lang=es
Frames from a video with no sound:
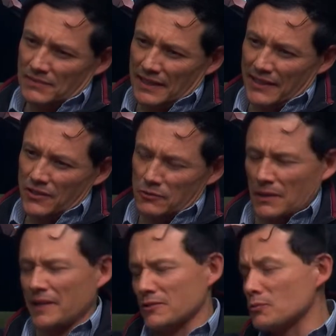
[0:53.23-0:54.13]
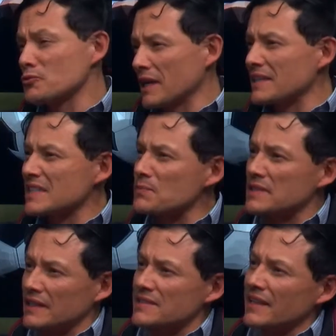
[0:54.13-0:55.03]
Teniendo, en cuenta, vaya, somos una agencia
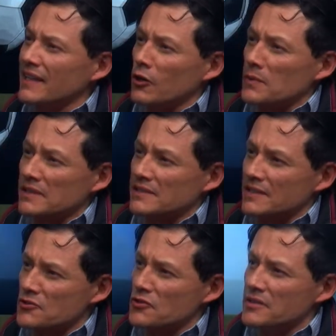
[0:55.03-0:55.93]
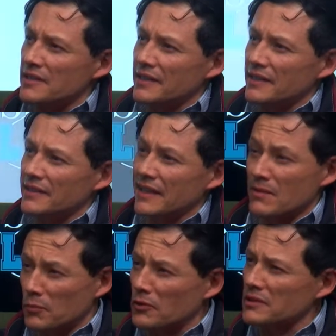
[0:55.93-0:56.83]
especializada en la comercialización de,
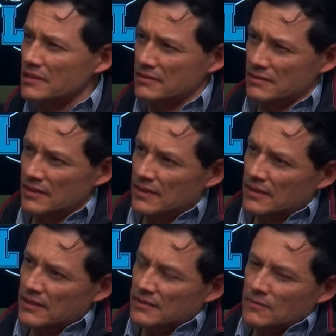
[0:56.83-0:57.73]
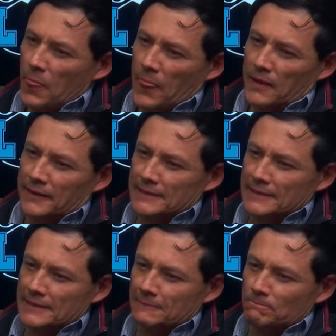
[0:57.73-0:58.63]
deportes. Ok.
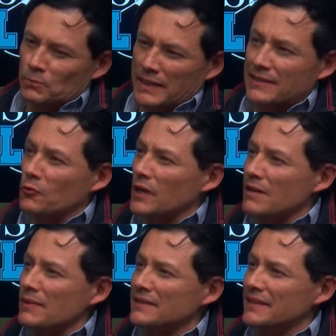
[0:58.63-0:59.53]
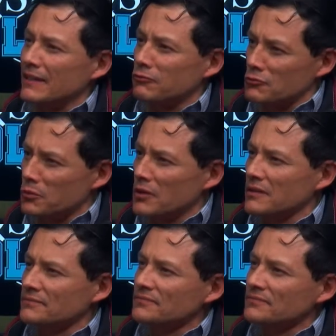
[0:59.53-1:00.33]
Eh, particularmente en el fútbol.